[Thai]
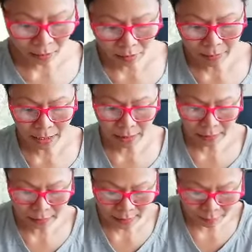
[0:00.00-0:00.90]
ข้าวน้ำกันเด้
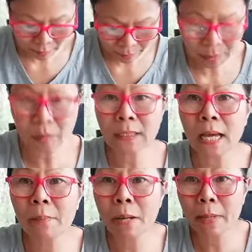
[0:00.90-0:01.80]
อจ้าพ่อแม่พี่น้องจ้า
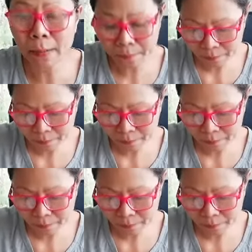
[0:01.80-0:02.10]
มามา